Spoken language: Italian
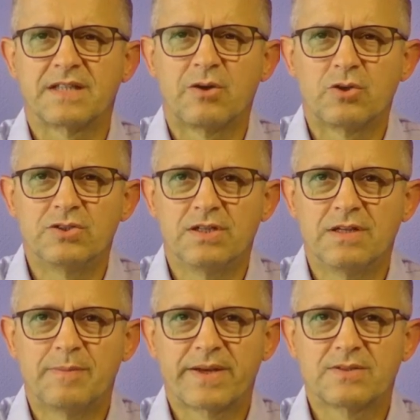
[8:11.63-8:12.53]
oggi
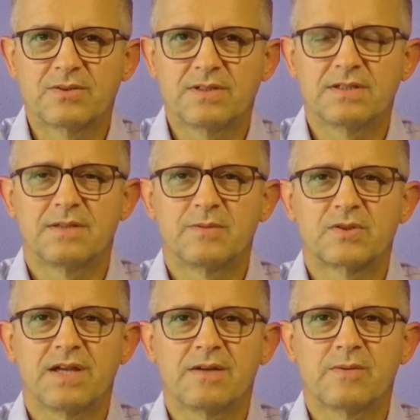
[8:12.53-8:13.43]
del preziosissimo
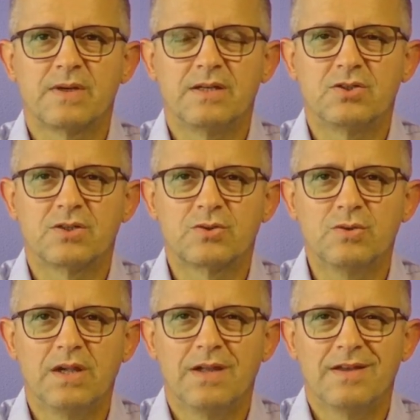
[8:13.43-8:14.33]
sangue di Gesù
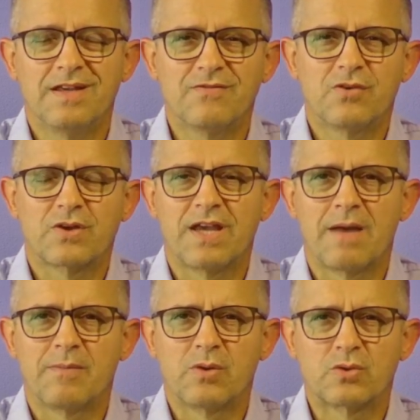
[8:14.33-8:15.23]

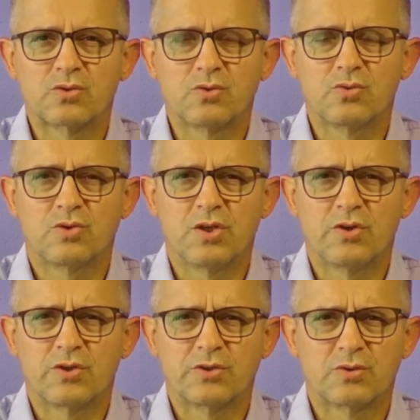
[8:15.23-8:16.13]
invochiamolo su tutti
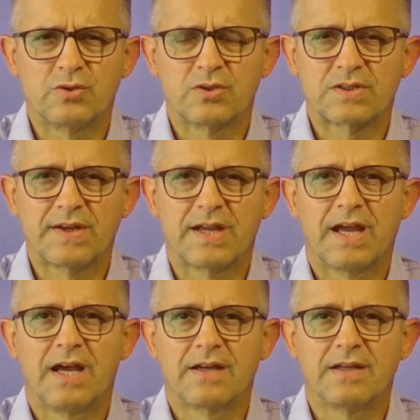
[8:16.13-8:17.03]
noi, sui nostri
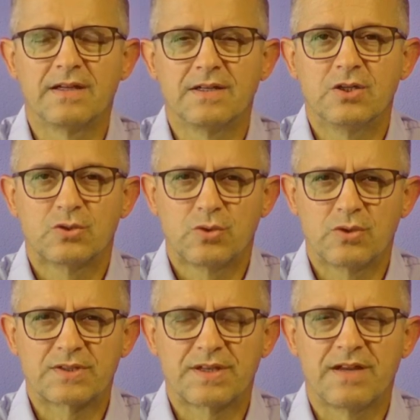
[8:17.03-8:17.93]
cari, sui
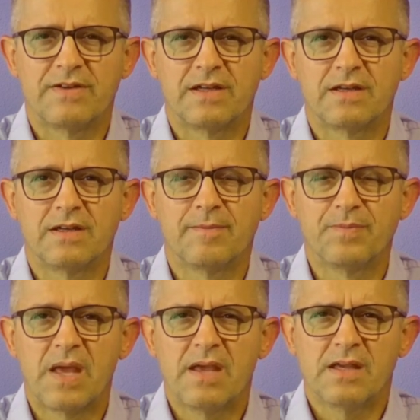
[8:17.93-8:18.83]
nostri averi,
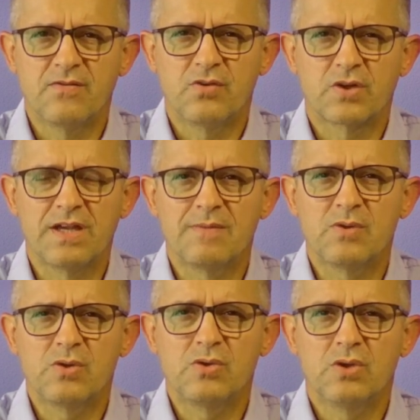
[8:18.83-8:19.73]

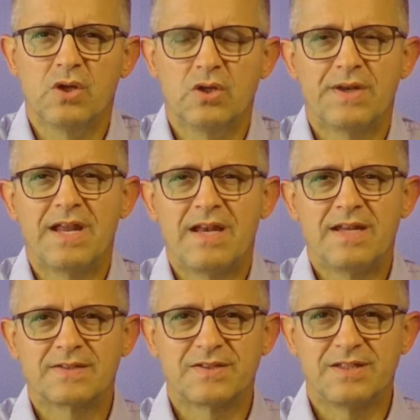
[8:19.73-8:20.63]
invochiamolo nelle
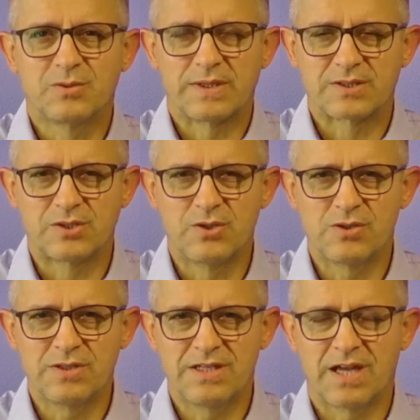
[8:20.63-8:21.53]

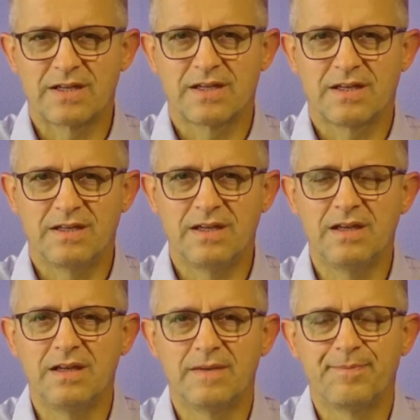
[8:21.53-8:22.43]
situazioni anche di,